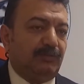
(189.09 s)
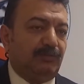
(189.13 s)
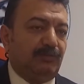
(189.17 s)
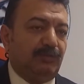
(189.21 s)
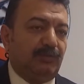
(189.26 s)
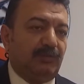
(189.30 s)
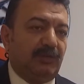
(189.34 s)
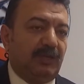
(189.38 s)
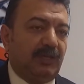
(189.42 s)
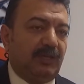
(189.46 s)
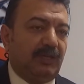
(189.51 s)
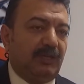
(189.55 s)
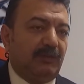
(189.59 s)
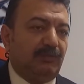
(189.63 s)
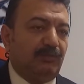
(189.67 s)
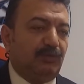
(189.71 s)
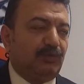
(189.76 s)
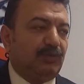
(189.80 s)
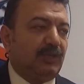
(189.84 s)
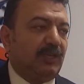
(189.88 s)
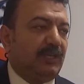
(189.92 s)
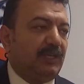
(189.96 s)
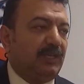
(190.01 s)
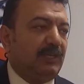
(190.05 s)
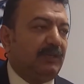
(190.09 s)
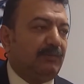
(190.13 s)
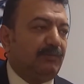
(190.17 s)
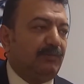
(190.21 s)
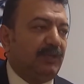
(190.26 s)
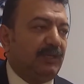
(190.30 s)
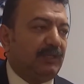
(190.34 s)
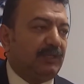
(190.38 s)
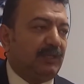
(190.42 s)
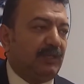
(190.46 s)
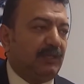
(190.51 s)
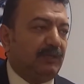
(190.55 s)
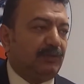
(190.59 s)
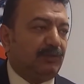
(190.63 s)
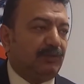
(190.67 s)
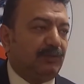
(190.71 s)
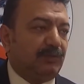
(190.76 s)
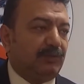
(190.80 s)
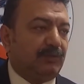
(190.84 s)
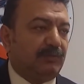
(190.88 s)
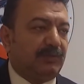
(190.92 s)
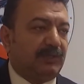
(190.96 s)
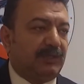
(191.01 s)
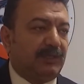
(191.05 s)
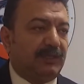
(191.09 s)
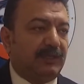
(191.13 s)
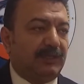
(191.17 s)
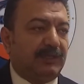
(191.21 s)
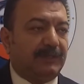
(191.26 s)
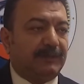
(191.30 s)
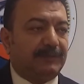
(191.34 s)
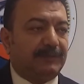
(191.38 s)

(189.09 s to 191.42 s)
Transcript: Bunlarla mücadele etmeye çalışıyoruz bizler